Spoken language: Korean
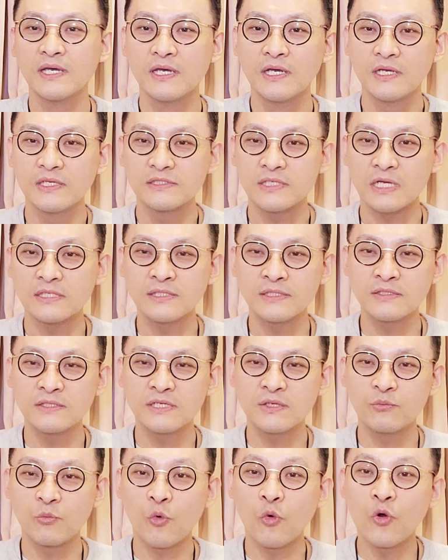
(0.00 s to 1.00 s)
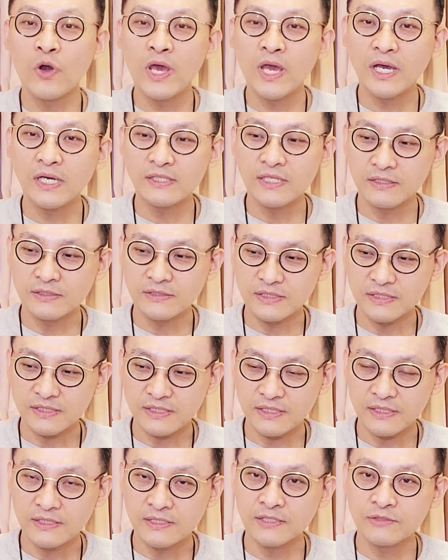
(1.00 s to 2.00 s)
자신들이 뭘 해야 되는지
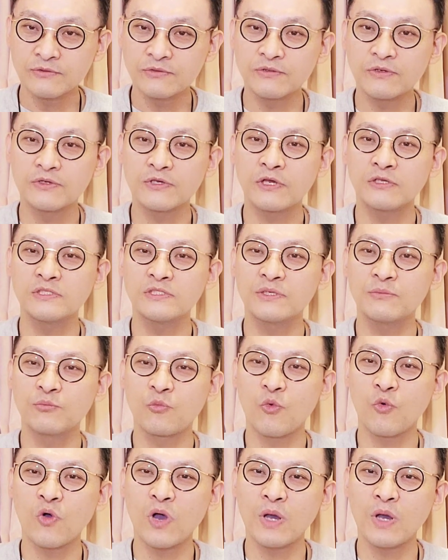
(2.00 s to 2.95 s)
그리고 현재 뭐가